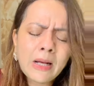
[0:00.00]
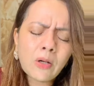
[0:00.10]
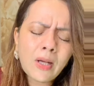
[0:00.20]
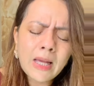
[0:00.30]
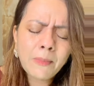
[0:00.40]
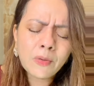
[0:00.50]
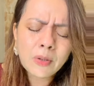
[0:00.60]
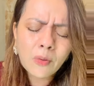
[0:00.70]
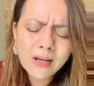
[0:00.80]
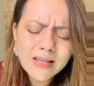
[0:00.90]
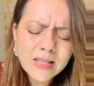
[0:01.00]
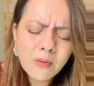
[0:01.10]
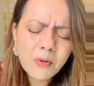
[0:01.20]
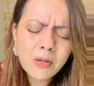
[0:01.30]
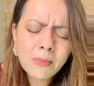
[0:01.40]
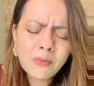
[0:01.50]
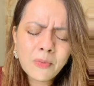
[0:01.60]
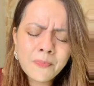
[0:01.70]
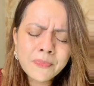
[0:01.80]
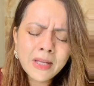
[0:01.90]
Coloque a mão no teu coração, meu irmão
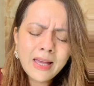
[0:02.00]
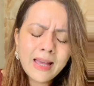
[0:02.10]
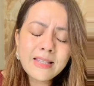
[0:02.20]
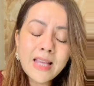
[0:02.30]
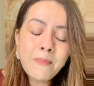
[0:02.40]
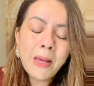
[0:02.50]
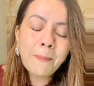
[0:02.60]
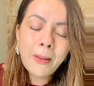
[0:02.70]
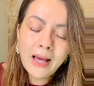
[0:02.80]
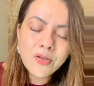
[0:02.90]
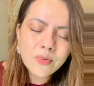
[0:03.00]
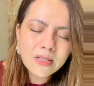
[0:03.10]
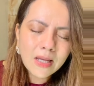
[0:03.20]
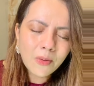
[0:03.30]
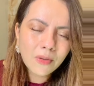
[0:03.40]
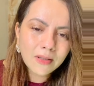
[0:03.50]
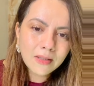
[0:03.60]
recebe a paz do Senhor,